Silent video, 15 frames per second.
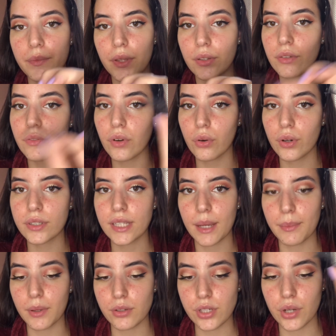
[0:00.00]
Eu não vou cortar
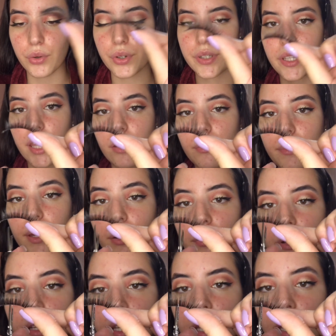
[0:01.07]
porque eu já cortei o meu.
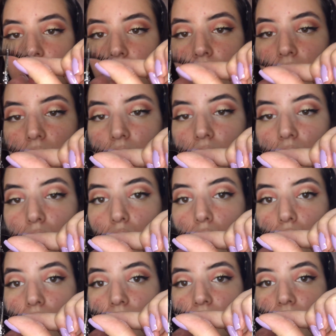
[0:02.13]
E aí eu
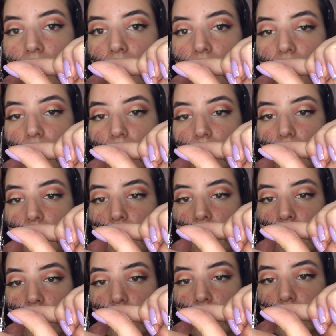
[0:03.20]
cortei aqui no
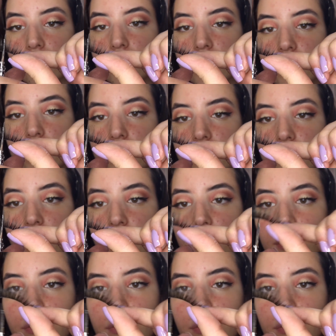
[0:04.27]
meio, vocês estão vendo?